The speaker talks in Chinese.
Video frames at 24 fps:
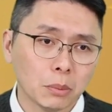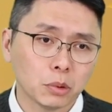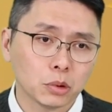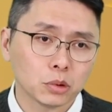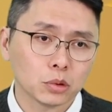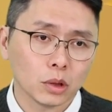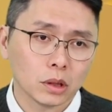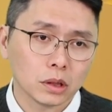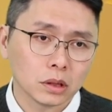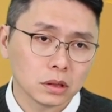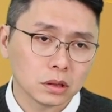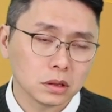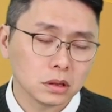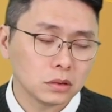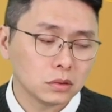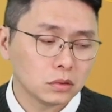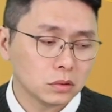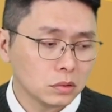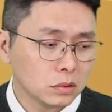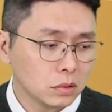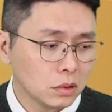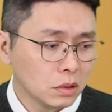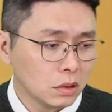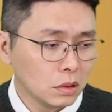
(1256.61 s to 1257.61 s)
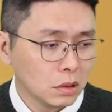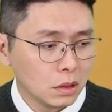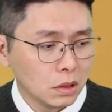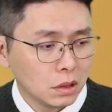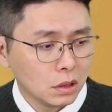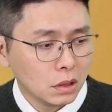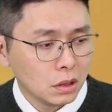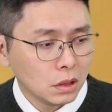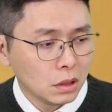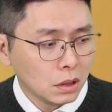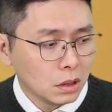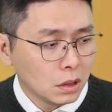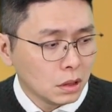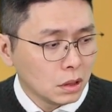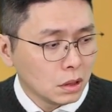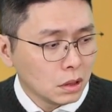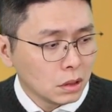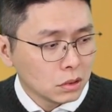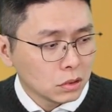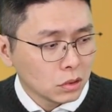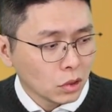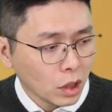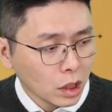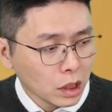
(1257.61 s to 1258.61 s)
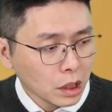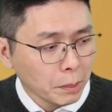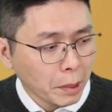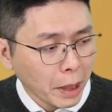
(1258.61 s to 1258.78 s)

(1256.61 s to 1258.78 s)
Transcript: 波段的格局。同样的